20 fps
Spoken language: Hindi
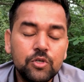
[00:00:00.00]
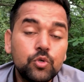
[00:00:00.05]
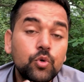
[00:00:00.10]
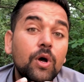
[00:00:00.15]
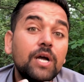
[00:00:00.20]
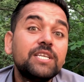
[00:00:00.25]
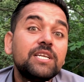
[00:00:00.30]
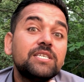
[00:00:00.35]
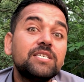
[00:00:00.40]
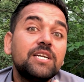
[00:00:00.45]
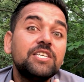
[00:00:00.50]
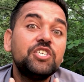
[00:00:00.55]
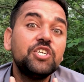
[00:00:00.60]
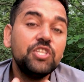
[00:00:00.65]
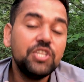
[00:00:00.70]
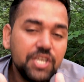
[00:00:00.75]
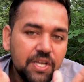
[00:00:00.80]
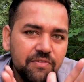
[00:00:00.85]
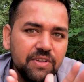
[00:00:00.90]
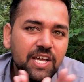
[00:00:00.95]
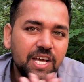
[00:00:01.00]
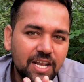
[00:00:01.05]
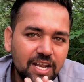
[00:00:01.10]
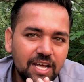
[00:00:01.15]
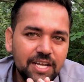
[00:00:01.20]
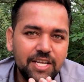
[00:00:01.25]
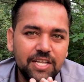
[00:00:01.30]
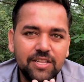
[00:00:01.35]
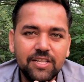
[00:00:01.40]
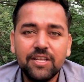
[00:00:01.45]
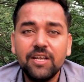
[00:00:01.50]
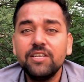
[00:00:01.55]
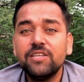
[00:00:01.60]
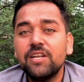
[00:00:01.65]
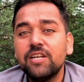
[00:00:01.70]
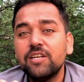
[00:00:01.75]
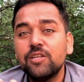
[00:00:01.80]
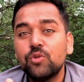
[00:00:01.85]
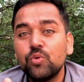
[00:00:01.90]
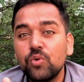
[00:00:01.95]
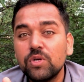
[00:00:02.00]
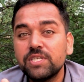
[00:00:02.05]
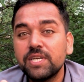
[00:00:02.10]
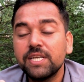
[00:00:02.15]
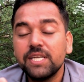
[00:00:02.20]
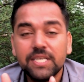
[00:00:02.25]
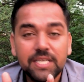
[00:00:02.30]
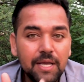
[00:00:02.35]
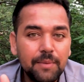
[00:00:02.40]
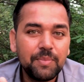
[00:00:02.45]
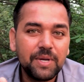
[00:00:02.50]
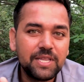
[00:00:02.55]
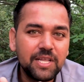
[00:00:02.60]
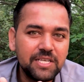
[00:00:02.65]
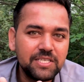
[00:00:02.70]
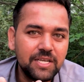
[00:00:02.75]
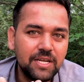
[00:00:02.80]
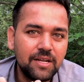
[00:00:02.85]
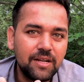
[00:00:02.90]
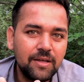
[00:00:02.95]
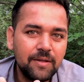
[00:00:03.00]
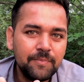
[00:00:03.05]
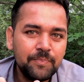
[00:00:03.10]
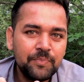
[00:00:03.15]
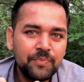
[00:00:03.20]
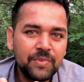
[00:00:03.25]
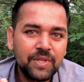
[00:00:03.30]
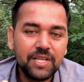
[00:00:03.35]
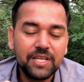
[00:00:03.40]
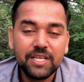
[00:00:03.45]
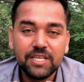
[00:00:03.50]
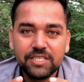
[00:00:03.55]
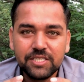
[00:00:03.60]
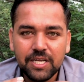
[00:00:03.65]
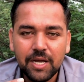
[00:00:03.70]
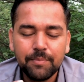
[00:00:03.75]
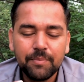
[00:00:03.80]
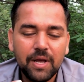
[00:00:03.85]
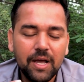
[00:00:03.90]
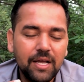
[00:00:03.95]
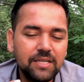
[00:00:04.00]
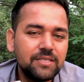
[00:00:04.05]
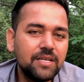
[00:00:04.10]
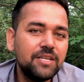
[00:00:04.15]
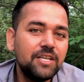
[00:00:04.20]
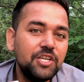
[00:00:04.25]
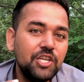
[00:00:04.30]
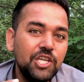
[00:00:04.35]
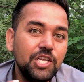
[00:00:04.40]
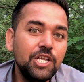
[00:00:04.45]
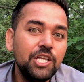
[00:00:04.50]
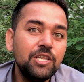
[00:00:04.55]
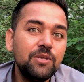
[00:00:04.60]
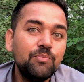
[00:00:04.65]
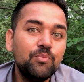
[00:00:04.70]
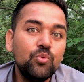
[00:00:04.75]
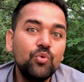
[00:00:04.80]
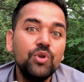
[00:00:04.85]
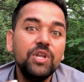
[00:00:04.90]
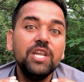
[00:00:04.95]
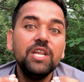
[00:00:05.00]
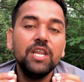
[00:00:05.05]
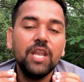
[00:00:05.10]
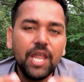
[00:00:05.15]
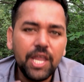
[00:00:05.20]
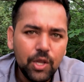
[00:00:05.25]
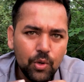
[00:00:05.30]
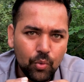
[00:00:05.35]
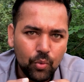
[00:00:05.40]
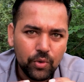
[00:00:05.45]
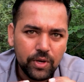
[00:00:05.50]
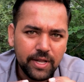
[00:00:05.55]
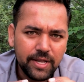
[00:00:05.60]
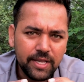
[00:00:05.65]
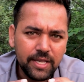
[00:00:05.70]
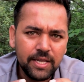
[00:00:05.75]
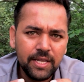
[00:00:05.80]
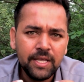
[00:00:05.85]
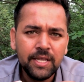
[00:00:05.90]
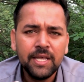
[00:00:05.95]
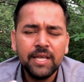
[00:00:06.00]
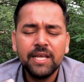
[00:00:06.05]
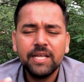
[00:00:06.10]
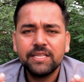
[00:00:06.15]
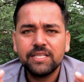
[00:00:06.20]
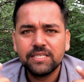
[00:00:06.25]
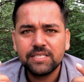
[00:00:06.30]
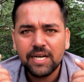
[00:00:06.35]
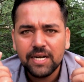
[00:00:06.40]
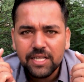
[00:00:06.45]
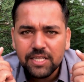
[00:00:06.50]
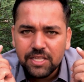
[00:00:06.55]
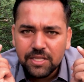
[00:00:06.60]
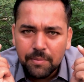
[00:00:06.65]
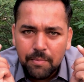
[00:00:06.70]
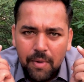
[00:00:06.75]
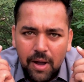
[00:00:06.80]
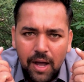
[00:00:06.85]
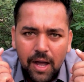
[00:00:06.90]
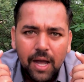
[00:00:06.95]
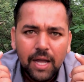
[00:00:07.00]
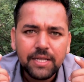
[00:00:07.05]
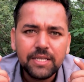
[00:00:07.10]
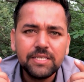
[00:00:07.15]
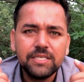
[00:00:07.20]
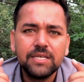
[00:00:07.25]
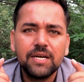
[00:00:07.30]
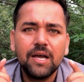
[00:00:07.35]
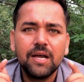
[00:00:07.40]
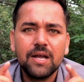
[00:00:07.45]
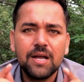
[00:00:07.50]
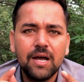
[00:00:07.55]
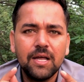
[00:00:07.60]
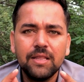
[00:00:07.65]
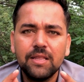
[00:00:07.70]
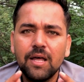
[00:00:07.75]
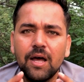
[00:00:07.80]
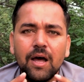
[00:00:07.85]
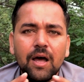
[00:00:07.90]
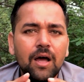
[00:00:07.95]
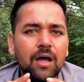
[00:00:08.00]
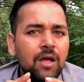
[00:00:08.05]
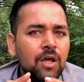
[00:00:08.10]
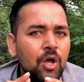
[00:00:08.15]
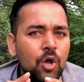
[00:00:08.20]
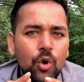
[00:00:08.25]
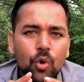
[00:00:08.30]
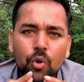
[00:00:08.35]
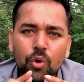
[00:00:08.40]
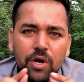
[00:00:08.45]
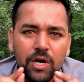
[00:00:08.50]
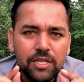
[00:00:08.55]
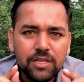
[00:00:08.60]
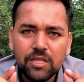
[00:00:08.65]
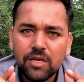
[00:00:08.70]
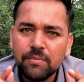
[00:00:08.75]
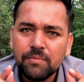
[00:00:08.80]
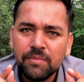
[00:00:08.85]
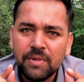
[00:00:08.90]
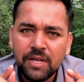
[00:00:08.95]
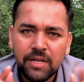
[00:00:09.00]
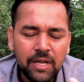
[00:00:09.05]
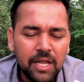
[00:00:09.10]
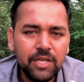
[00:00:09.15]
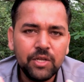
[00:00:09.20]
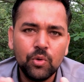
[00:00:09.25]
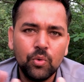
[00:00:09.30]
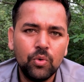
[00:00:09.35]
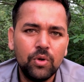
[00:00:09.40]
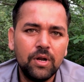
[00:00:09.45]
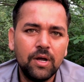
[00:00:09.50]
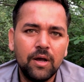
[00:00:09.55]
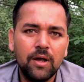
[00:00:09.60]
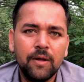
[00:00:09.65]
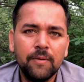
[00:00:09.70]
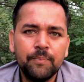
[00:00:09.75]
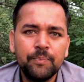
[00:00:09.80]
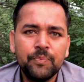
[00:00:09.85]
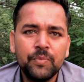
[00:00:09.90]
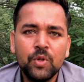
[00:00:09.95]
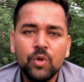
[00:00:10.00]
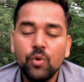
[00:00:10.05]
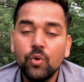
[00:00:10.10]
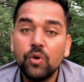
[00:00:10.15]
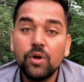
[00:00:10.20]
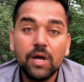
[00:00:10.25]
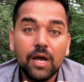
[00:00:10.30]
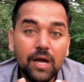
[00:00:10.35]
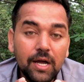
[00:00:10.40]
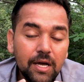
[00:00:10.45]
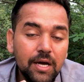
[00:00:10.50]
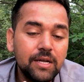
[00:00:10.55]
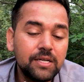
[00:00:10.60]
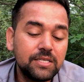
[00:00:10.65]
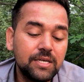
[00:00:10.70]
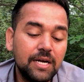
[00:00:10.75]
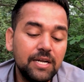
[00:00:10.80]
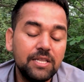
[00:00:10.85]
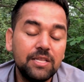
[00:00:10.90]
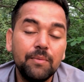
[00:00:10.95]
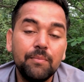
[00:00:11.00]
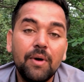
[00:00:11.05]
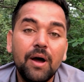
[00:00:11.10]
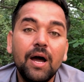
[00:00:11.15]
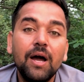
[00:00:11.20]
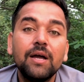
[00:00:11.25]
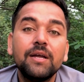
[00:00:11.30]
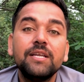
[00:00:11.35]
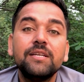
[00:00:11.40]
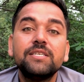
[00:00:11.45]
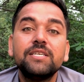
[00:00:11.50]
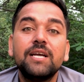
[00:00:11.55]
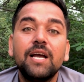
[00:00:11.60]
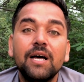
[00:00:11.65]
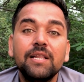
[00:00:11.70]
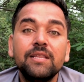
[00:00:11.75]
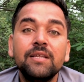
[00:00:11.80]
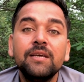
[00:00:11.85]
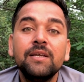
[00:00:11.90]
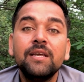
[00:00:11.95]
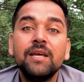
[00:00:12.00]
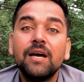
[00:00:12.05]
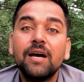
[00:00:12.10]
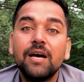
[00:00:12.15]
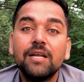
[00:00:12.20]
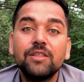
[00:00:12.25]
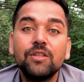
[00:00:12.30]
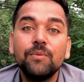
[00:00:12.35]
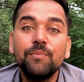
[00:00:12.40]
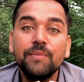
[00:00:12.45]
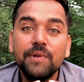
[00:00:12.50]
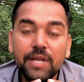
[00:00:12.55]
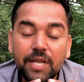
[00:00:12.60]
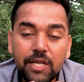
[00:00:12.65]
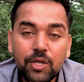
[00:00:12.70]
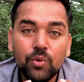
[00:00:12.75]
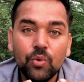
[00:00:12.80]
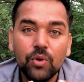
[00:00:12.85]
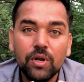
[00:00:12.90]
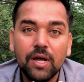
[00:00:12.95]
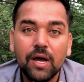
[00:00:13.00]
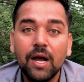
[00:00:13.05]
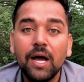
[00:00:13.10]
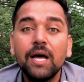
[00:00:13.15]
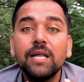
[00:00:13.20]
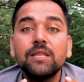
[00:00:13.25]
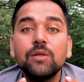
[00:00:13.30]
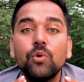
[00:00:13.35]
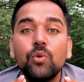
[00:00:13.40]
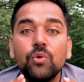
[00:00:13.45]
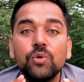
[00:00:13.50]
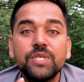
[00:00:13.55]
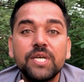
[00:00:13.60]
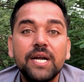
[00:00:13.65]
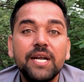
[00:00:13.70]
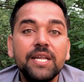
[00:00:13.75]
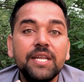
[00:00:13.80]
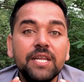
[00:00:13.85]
सो अज असा जितनी भी गल् की इन्होंने थ्रू असा की यह पता चलना कि जब असानी नींद पूरी नहीं होने लगी तो साढ़े दिमाग जड़ा गंद आ वो ख़त्म नहीं होने लगा और अगर साढ़े दिमाग गंद ख़त्म नहीं हो लगा तो वह साढ़े